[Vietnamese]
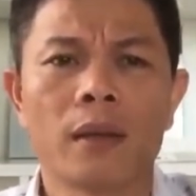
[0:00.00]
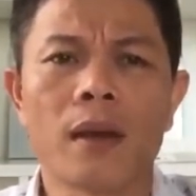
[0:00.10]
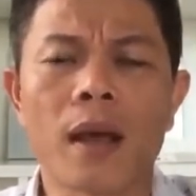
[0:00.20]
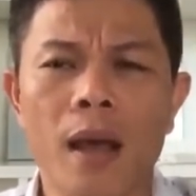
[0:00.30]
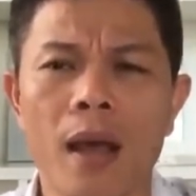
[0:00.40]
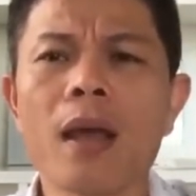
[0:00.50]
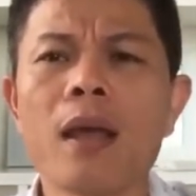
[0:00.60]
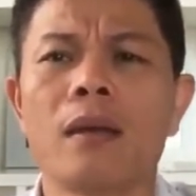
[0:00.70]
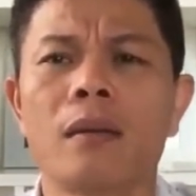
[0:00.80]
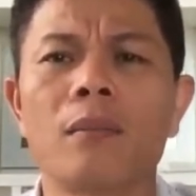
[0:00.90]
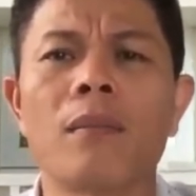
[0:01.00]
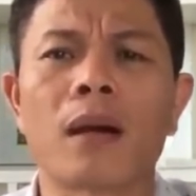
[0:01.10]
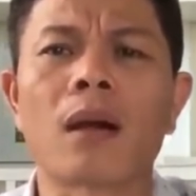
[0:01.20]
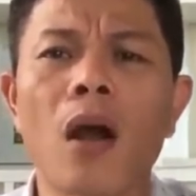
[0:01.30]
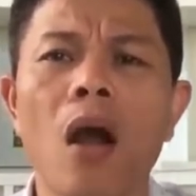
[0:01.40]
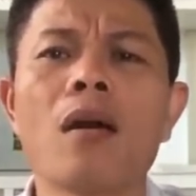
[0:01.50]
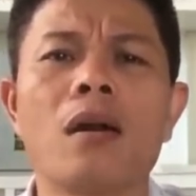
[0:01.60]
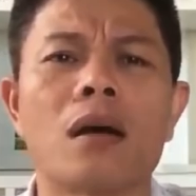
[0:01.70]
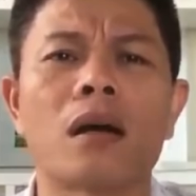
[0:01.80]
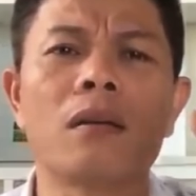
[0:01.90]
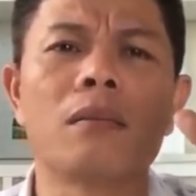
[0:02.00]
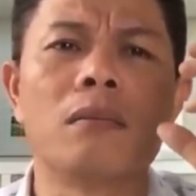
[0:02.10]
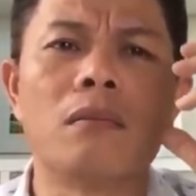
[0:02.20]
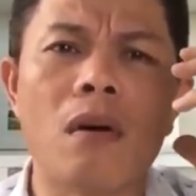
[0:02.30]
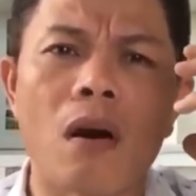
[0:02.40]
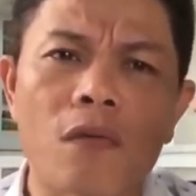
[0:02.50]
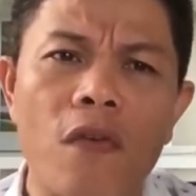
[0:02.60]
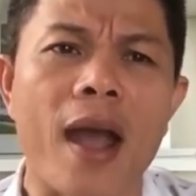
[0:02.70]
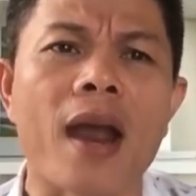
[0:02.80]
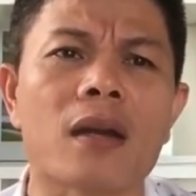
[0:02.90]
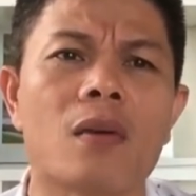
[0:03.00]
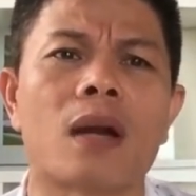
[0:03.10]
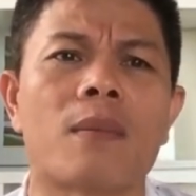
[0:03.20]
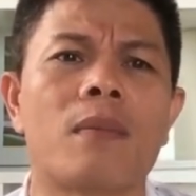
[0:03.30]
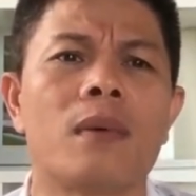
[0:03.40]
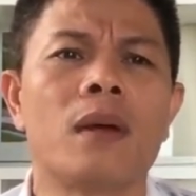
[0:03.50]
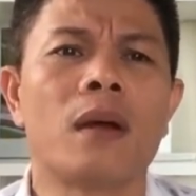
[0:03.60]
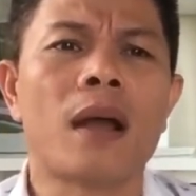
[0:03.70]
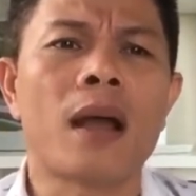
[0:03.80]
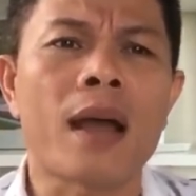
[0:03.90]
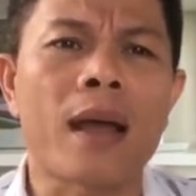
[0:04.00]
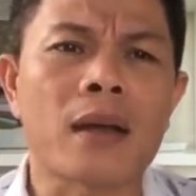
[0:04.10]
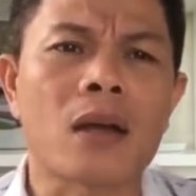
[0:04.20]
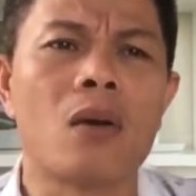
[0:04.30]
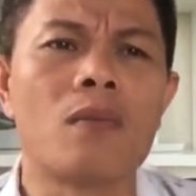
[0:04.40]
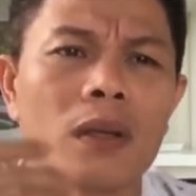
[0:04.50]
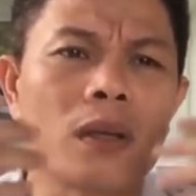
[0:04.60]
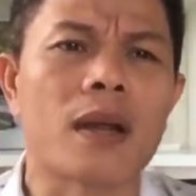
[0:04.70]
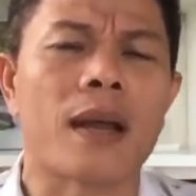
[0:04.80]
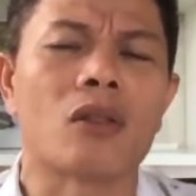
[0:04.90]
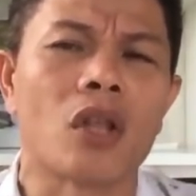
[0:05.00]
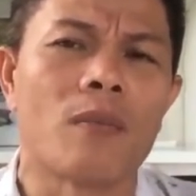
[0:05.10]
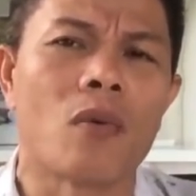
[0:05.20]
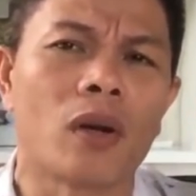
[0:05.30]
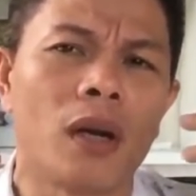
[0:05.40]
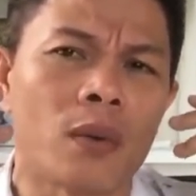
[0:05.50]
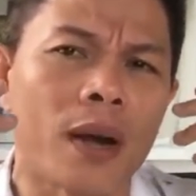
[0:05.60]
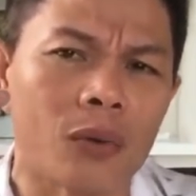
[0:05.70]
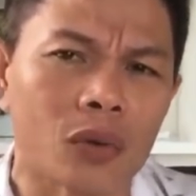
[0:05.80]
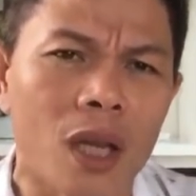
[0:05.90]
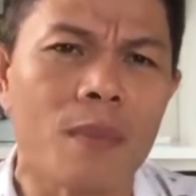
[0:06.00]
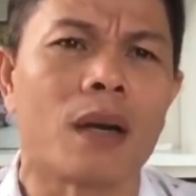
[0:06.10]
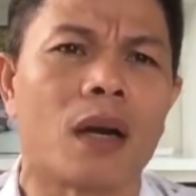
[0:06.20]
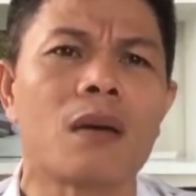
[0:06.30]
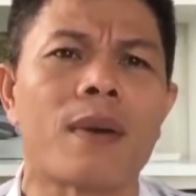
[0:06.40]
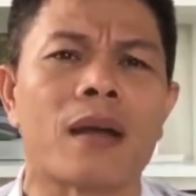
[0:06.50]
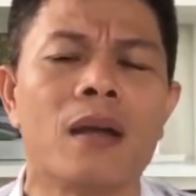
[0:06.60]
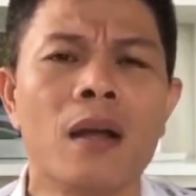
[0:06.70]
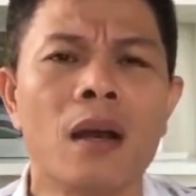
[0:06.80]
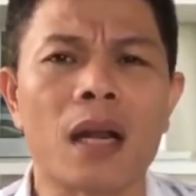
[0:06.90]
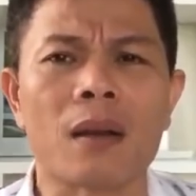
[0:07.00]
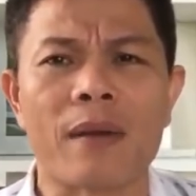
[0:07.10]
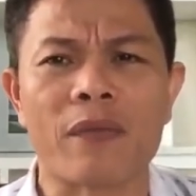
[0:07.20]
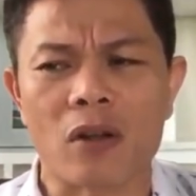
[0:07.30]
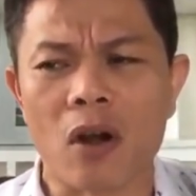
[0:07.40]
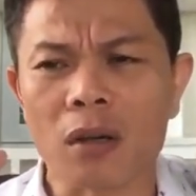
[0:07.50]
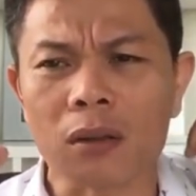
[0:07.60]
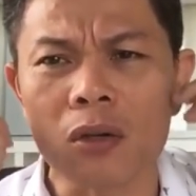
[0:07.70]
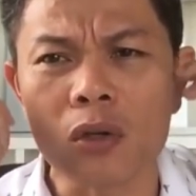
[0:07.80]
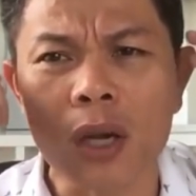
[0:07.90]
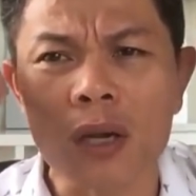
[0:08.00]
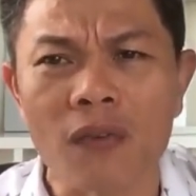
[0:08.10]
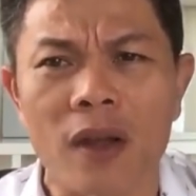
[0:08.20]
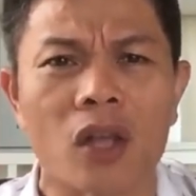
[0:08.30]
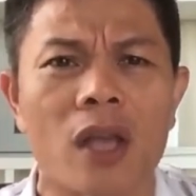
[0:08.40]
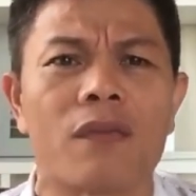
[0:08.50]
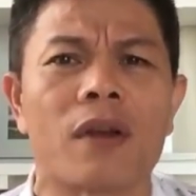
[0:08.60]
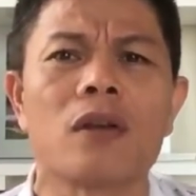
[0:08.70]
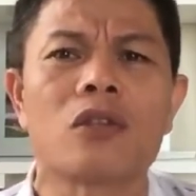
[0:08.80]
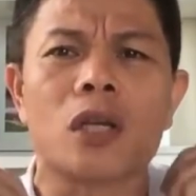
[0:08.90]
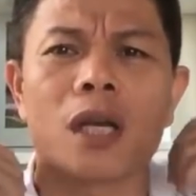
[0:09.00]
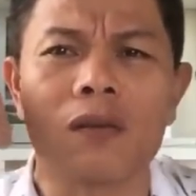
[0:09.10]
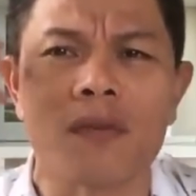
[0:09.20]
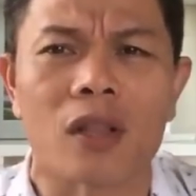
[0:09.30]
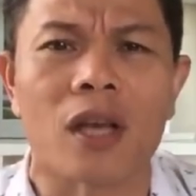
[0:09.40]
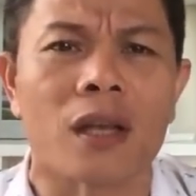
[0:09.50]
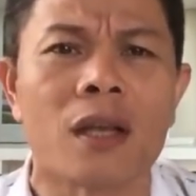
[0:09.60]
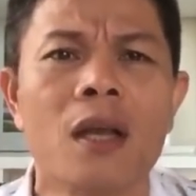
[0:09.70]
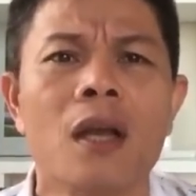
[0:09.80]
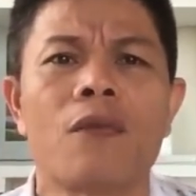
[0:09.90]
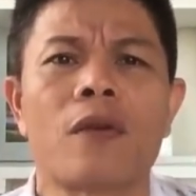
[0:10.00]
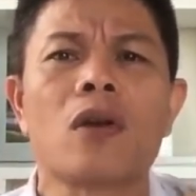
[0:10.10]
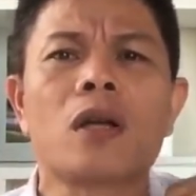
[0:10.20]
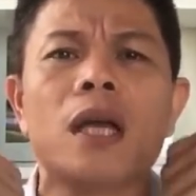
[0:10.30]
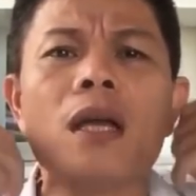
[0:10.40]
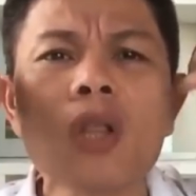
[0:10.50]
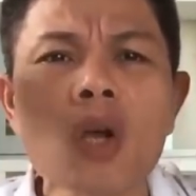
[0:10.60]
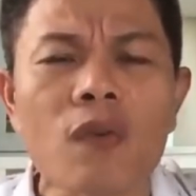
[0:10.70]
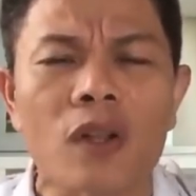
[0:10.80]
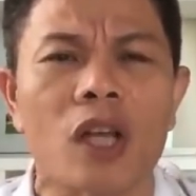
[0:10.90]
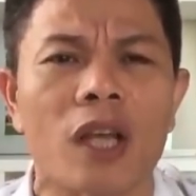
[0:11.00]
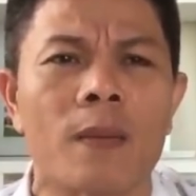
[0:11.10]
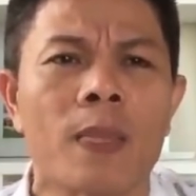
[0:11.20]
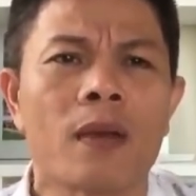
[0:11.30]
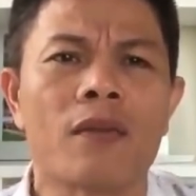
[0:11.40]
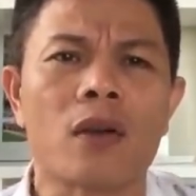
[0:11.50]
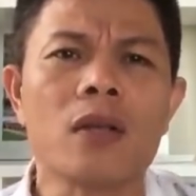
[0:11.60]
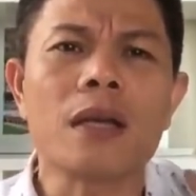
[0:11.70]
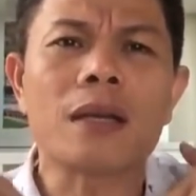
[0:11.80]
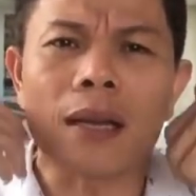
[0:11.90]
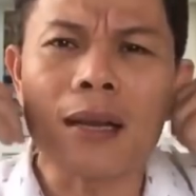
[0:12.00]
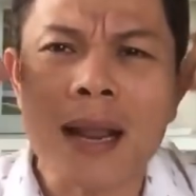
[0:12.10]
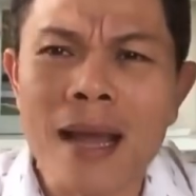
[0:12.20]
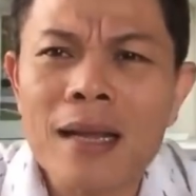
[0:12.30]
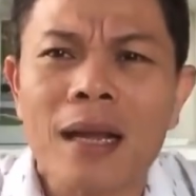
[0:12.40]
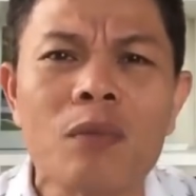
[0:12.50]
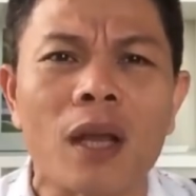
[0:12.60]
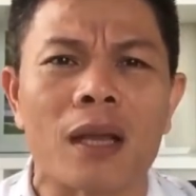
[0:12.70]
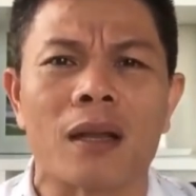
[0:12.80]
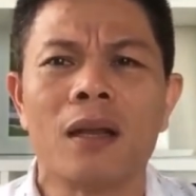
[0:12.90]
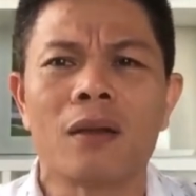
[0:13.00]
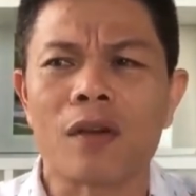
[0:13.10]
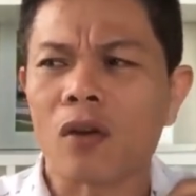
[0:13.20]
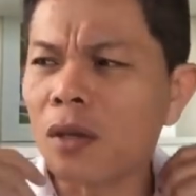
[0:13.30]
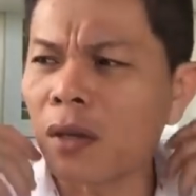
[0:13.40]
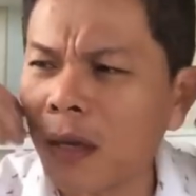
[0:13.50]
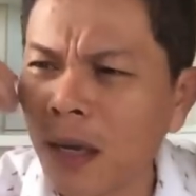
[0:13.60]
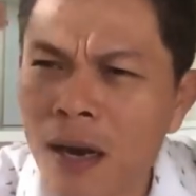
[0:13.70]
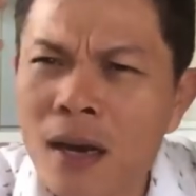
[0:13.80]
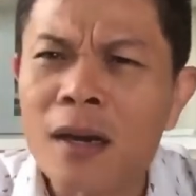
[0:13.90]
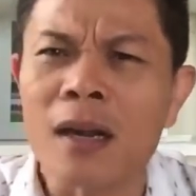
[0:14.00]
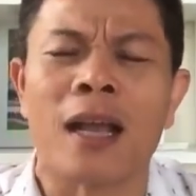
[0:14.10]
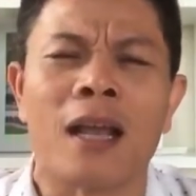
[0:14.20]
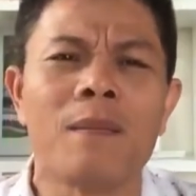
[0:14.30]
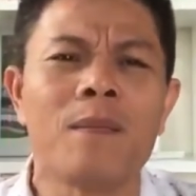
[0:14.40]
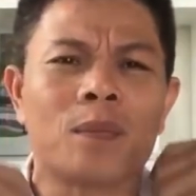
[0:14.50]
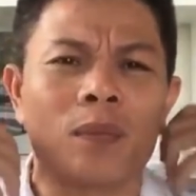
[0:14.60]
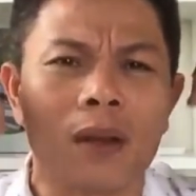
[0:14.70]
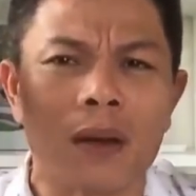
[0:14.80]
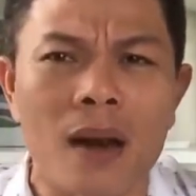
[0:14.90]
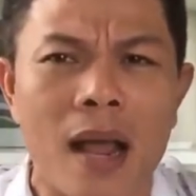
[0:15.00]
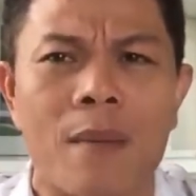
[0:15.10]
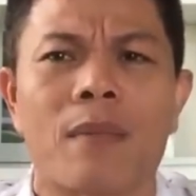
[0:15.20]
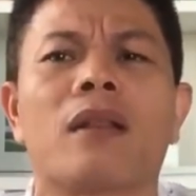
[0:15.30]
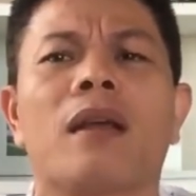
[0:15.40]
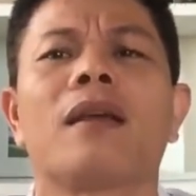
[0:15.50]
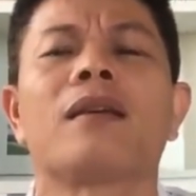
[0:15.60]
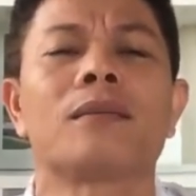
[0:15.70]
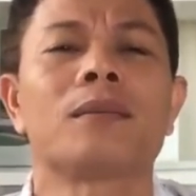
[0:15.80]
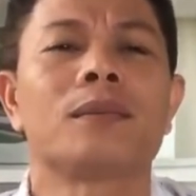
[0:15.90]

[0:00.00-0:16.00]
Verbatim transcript: để mà có được cái bột phá trong năm 2019 này thì một cái điều đầu tiên mình gọi các bạn là các bạn phải có cái tư duy về tiền, phải có suy nghĩ về tiền, phải có kiến thức về tiền, phải có những cái kỹ năng kiếm tiền, phải có những cái kinh nghiệm để làm ra tiền.